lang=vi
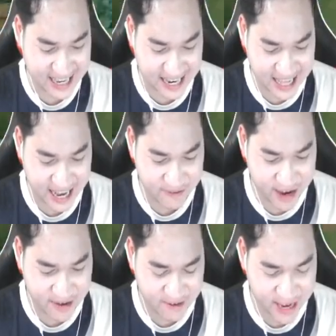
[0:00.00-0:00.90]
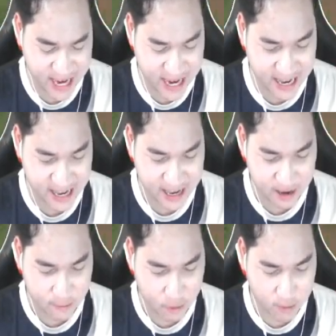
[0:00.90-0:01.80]
là giả sai lấy với nhau đâu bây giờ
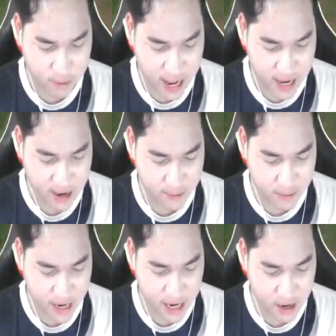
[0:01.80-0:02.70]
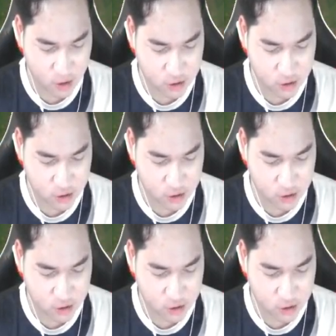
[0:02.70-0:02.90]
buồn mà nấy ở bên bài hát của